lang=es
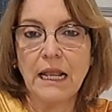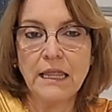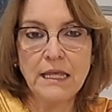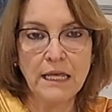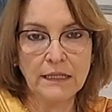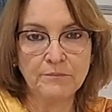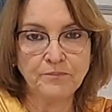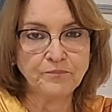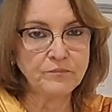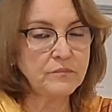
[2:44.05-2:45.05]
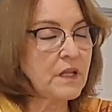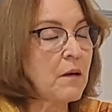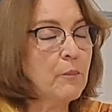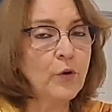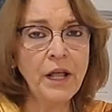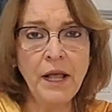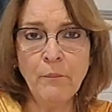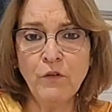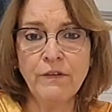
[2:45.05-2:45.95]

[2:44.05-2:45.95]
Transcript: de la dieta. Por ejemplo,